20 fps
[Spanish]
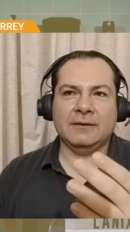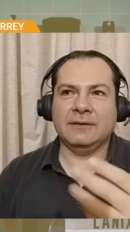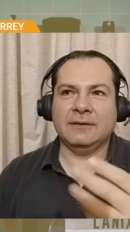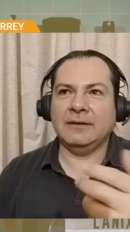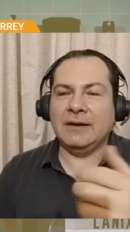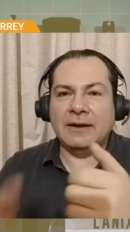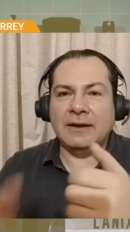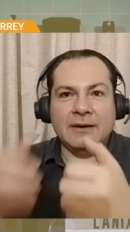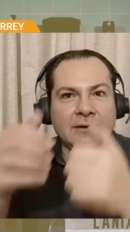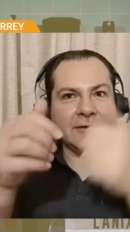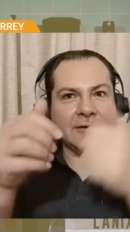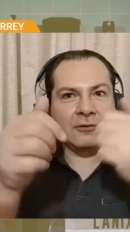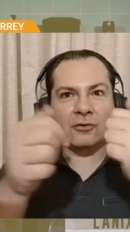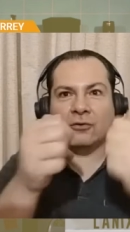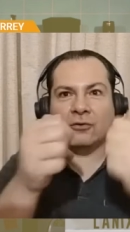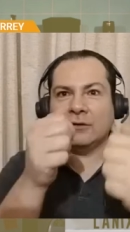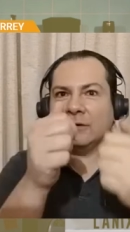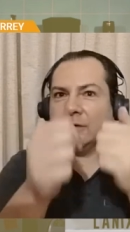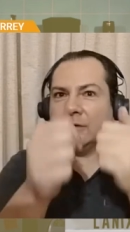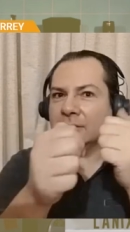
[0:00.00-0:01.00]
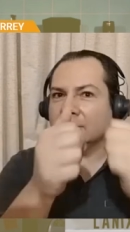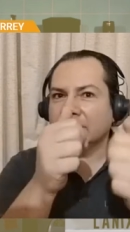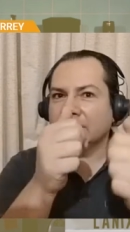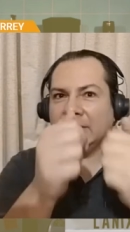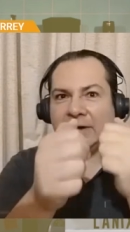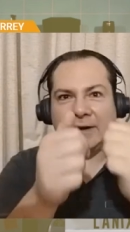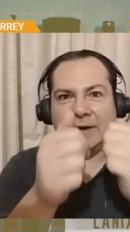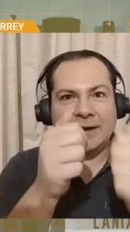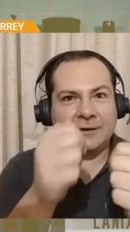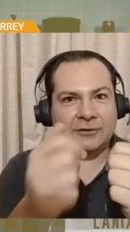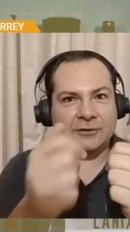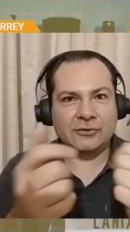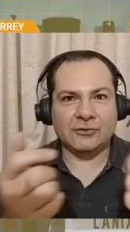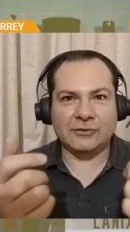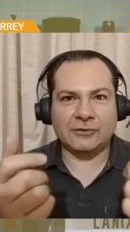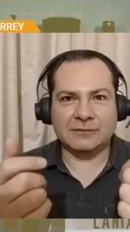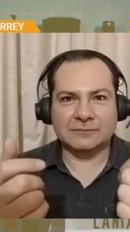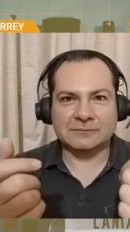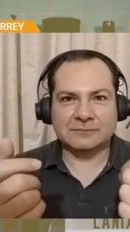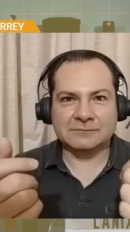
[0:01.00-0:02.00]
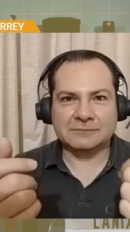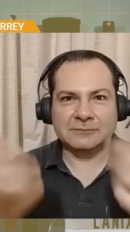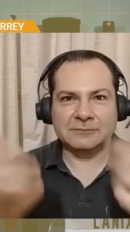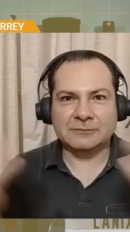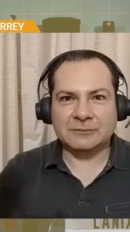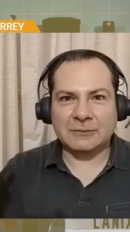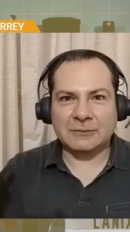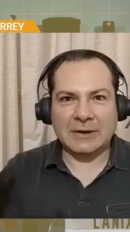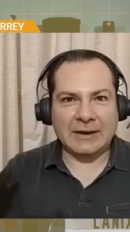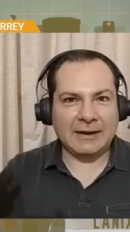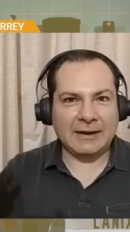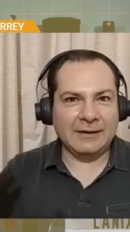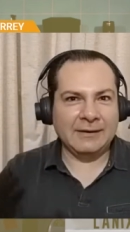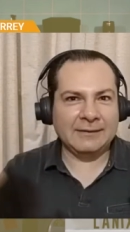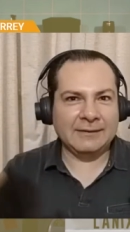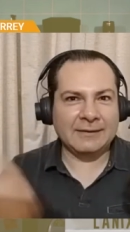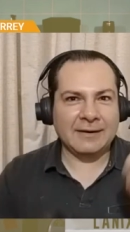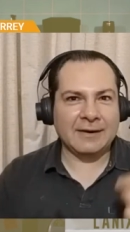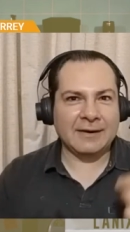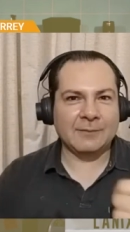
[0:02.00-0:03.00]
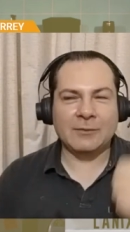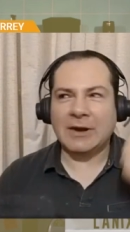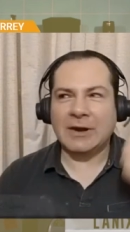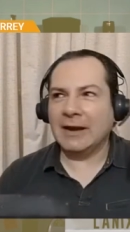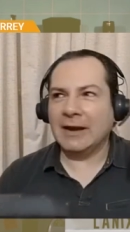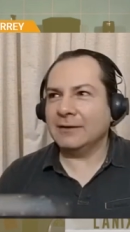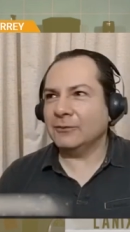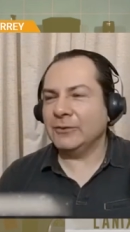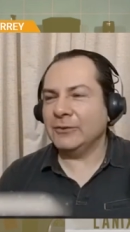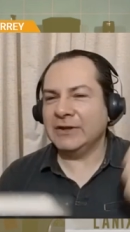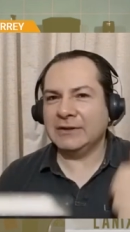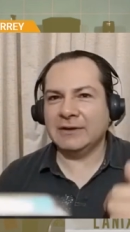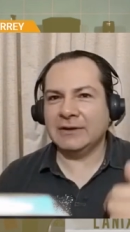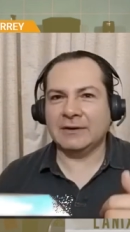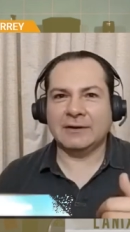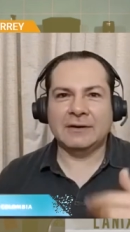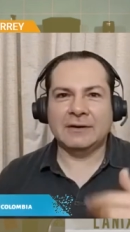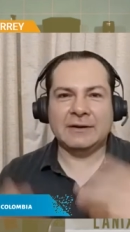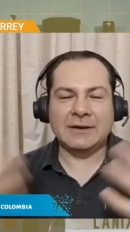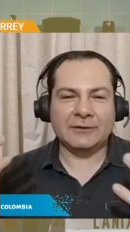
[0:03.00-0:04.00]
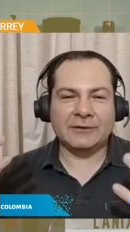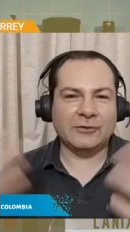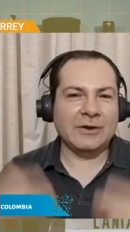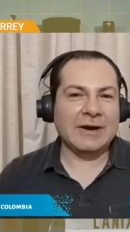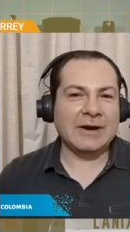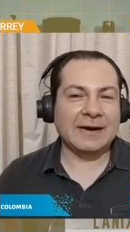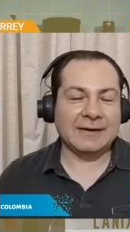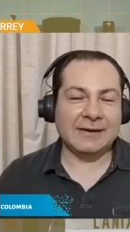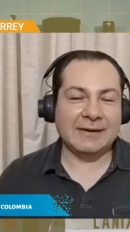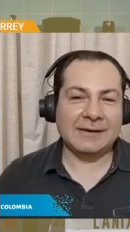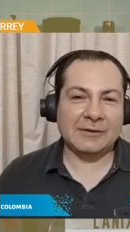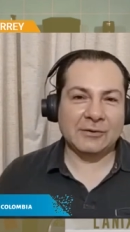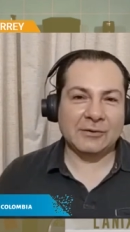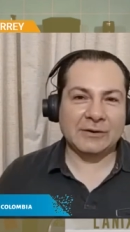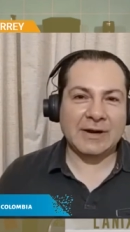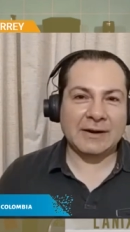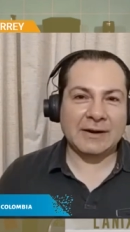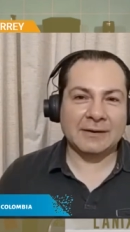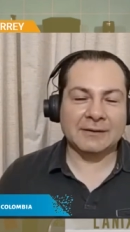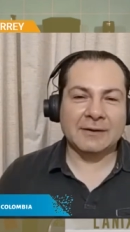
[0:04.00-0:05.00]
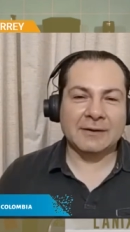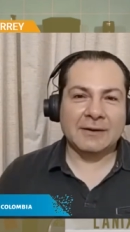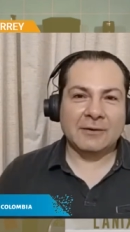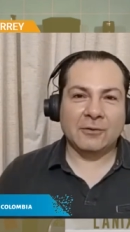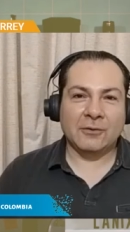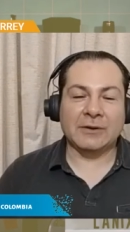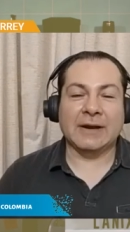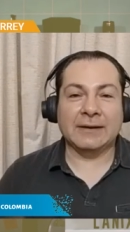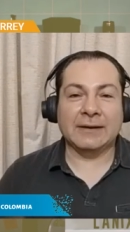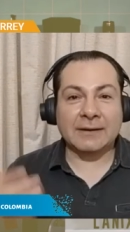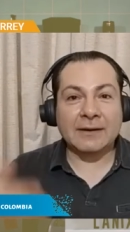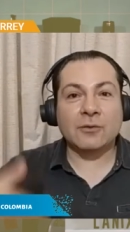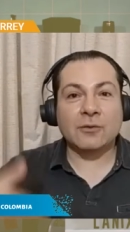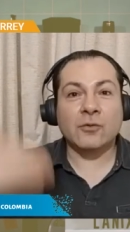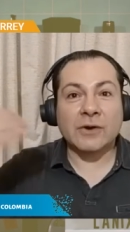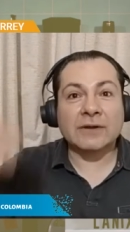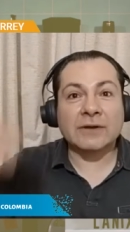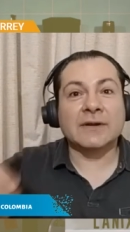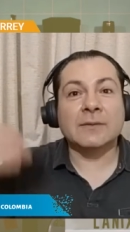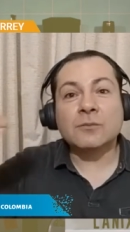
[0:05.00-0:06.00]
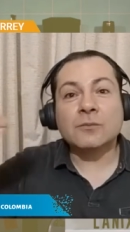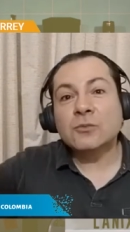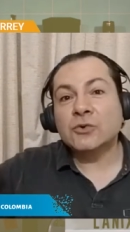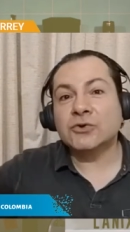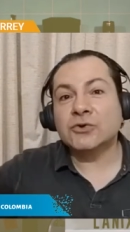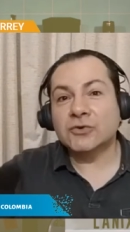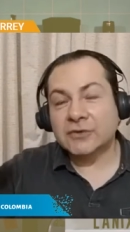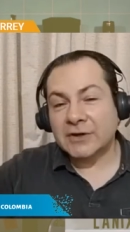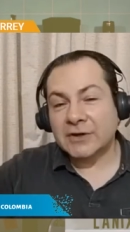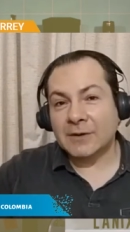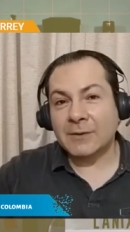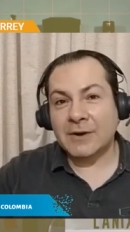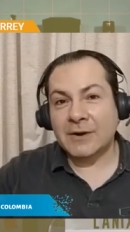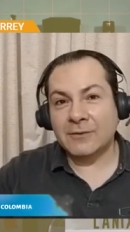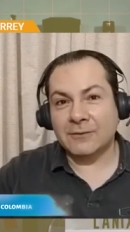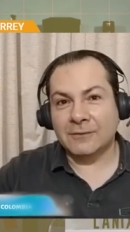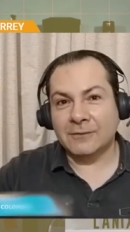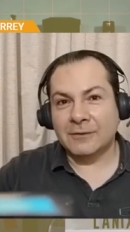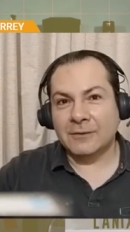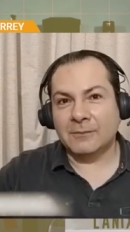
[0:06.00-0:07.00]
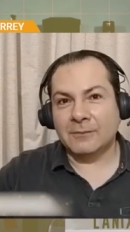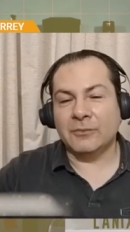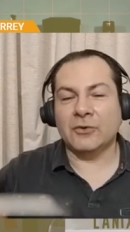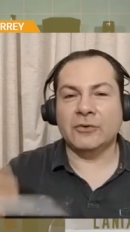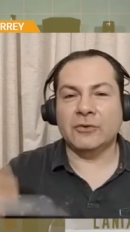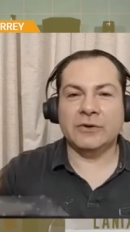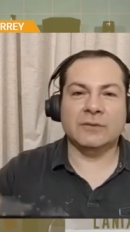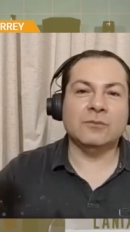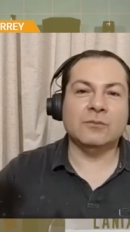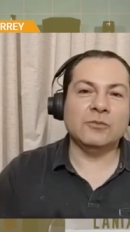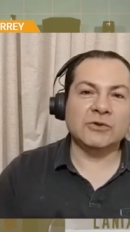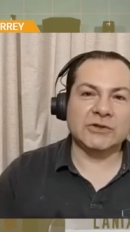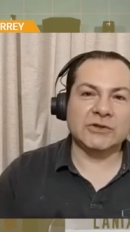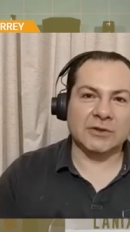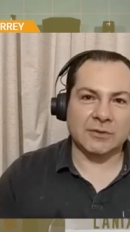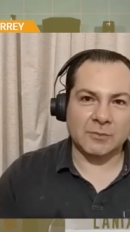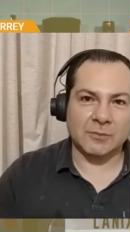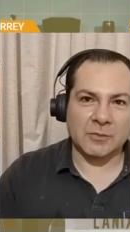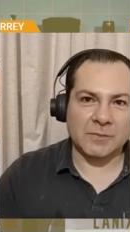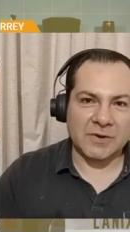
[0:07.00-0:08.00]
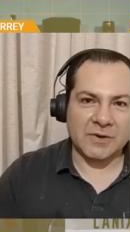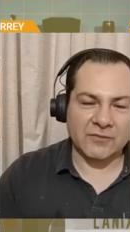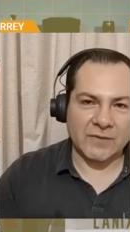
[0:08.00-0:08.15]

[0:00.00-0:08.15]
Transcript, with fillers: hay que enviar 100 directos a Instagram, a Twitter y a todas las redes sociales. O sea, sí cuesta mucho trabajo,